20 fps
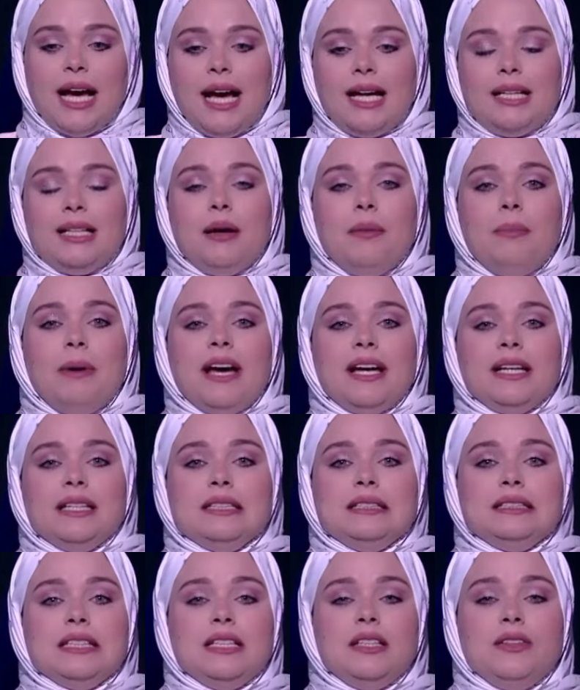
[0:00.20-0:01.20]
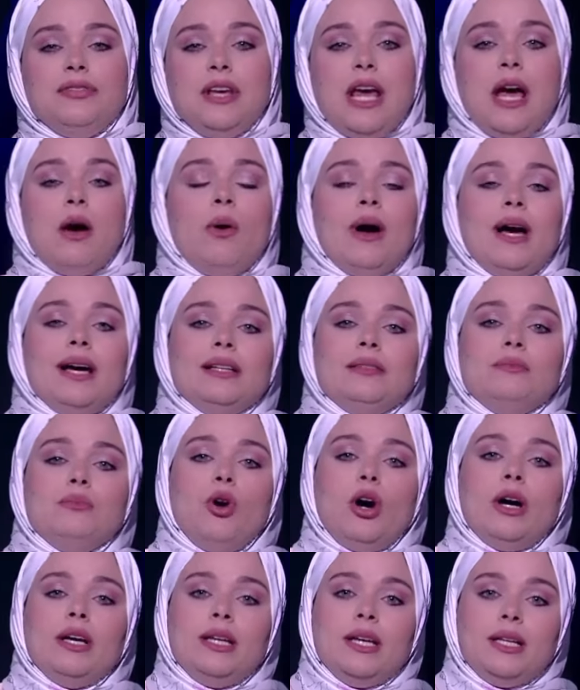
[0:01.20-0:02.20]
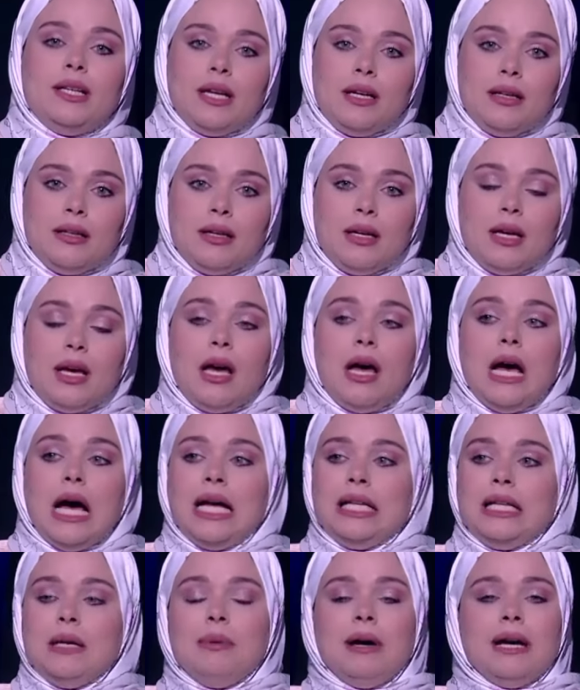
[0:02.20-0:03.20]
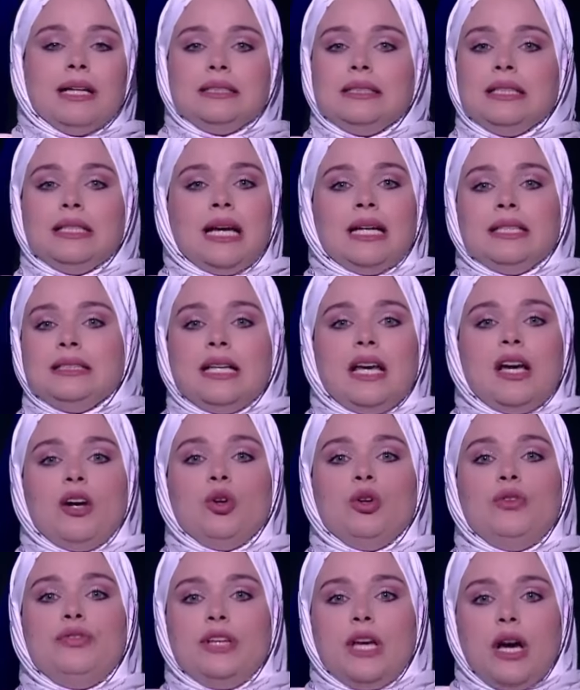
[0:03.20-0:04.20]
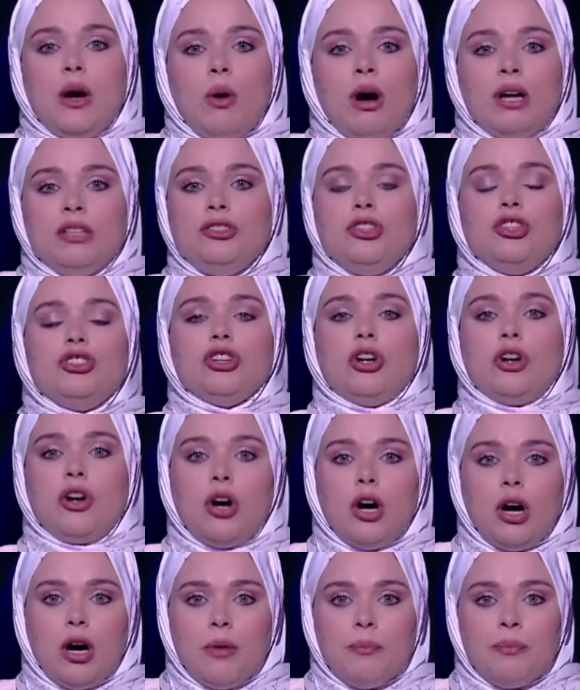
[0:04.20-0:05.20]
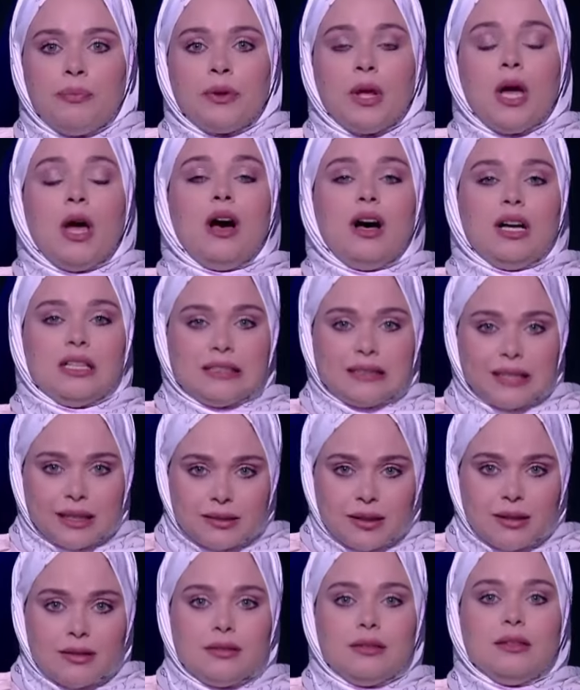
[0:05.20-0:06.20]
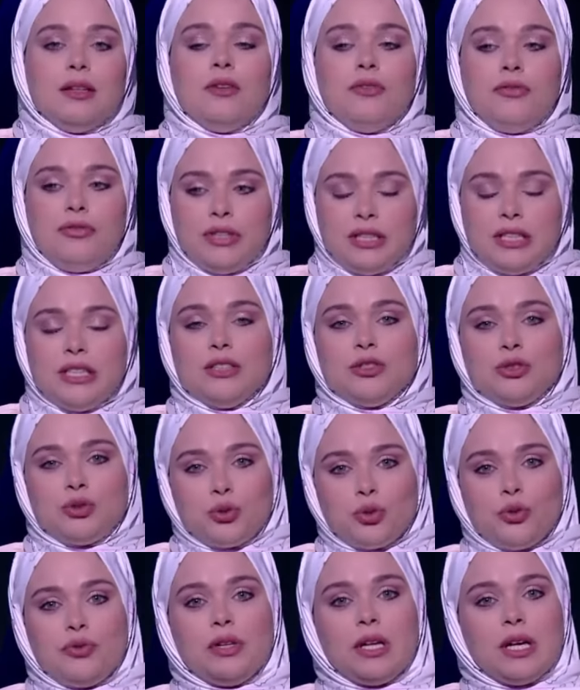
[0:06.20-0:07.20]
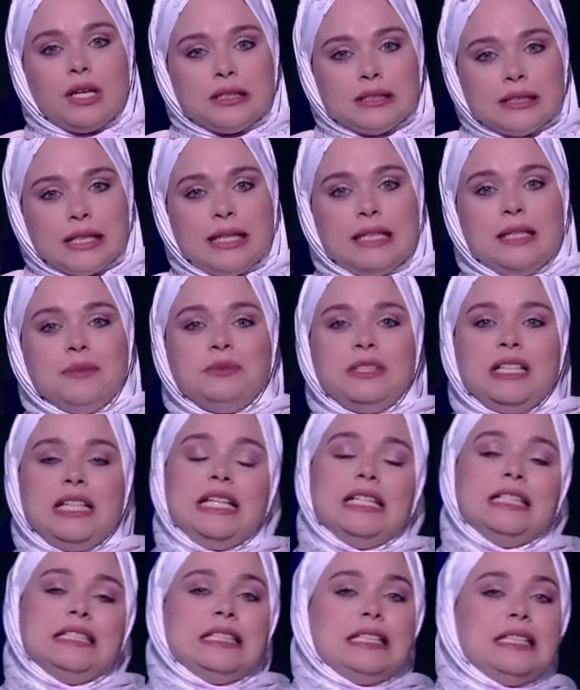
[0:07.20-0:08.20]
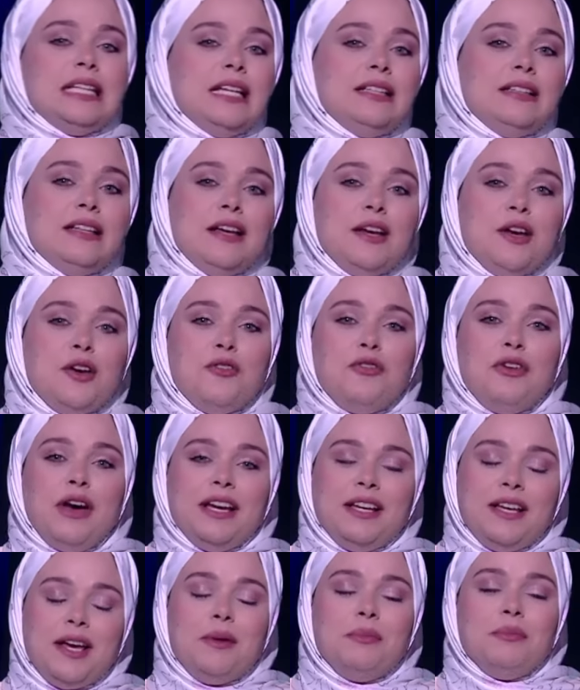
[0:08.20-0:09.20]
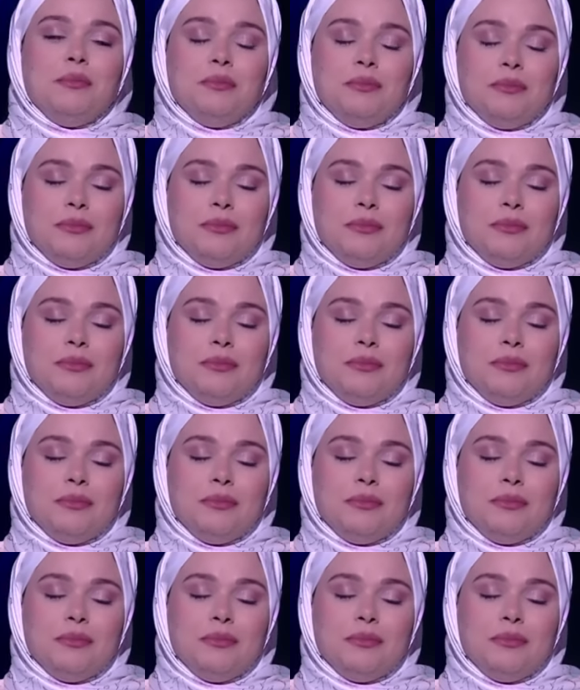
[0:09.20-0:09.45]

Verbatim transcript: انا بحس ان في اوقات معينه انا بحس اني عايزه اكل فيها وعندي شراهه خاصه في الظروف الخاصه اللي بتيجي للستات في ايام